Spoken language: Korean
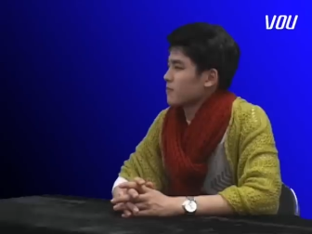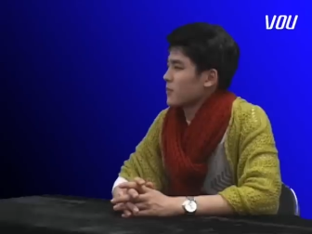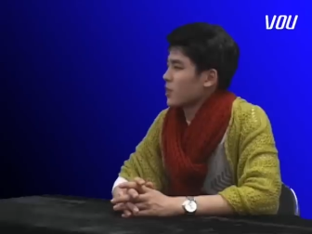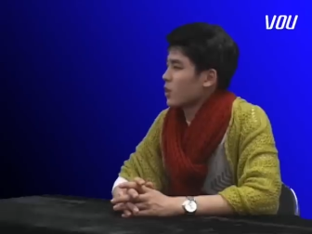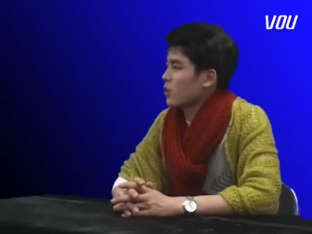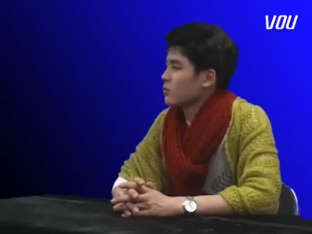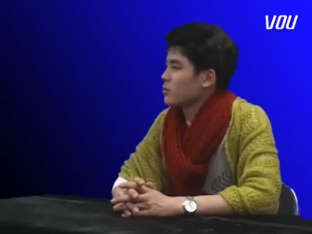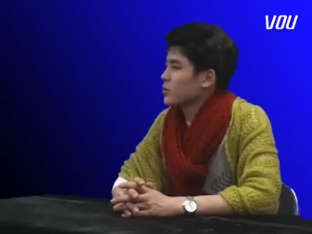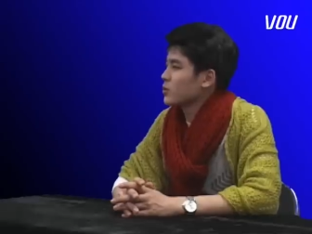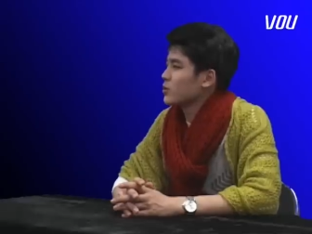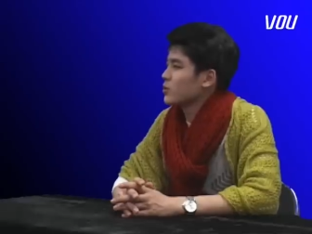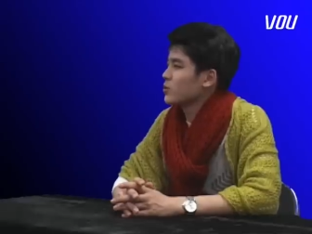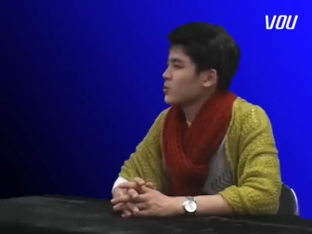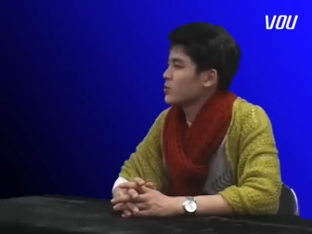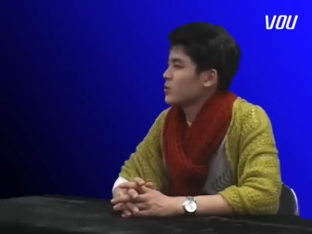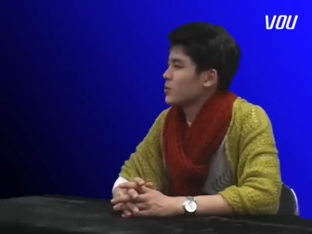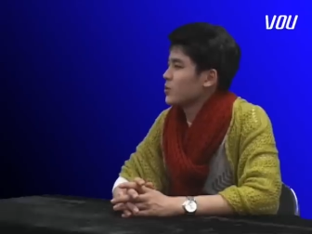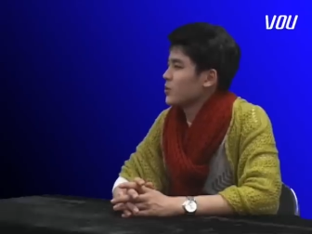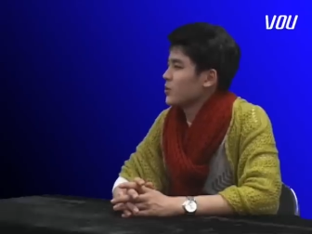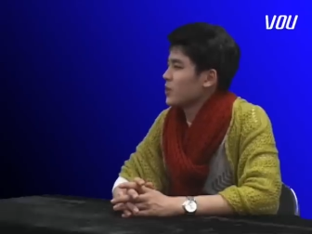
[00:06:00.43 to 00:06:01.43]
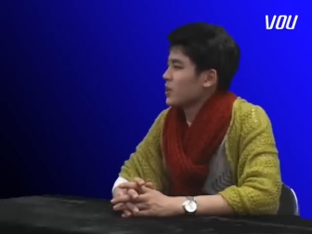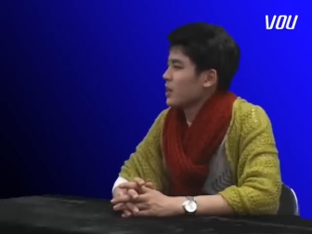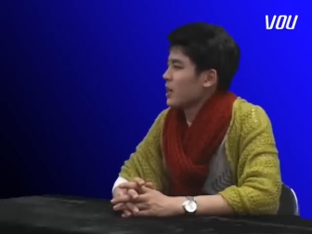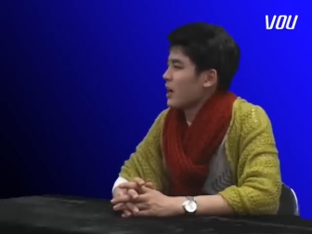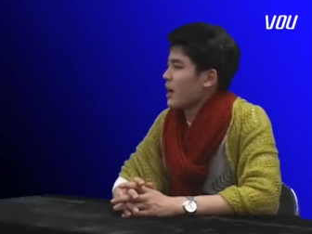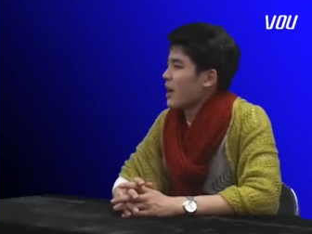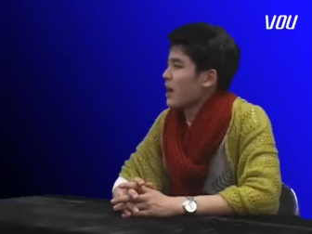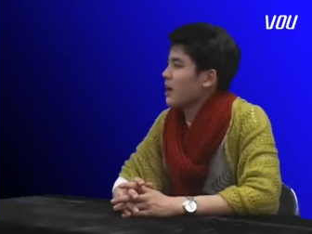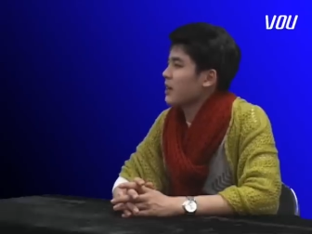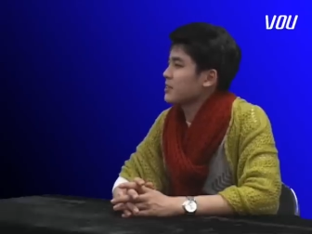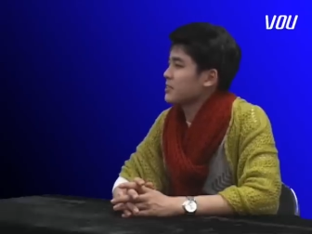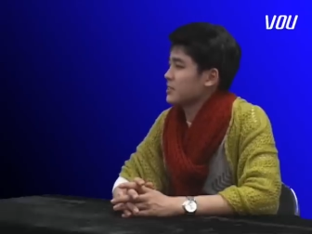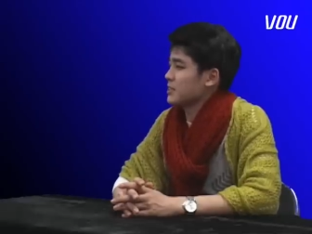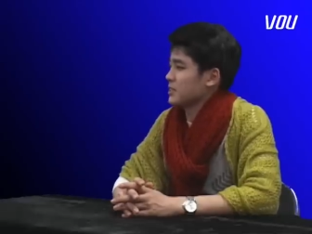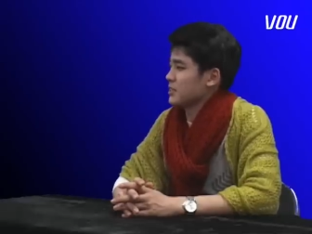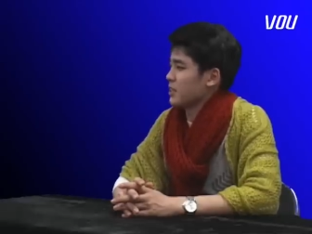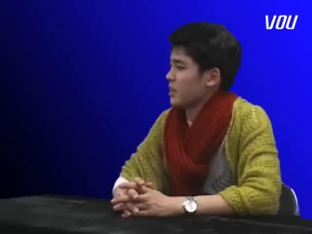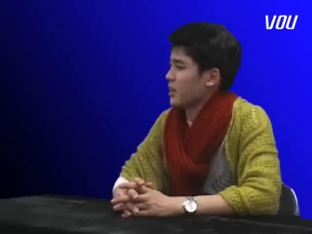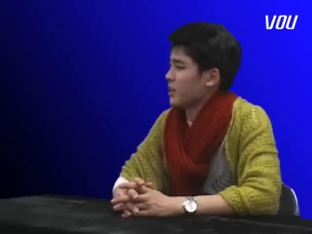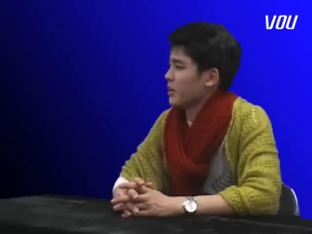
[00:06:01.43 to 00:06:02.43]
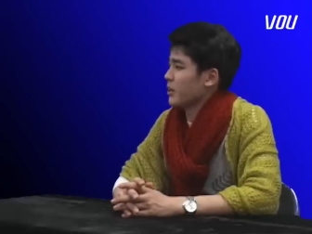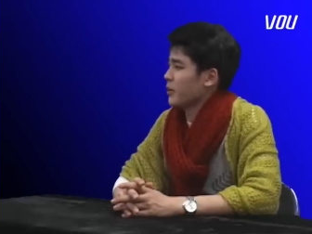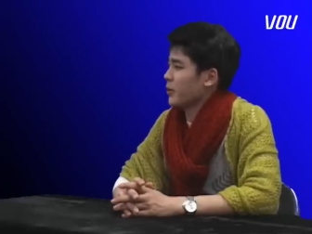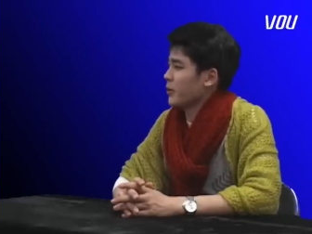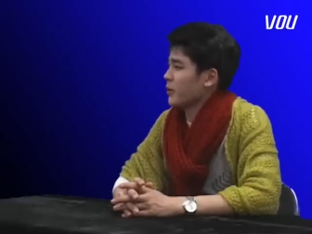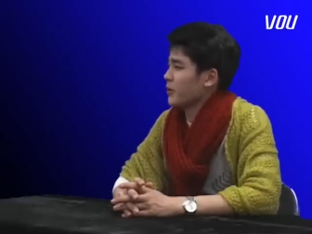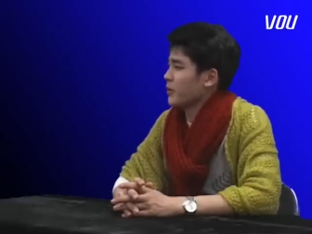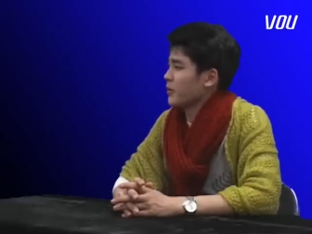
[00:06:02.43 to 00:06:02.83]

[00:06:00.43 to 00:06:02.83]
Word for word: 너무 그녀는 마치 논개와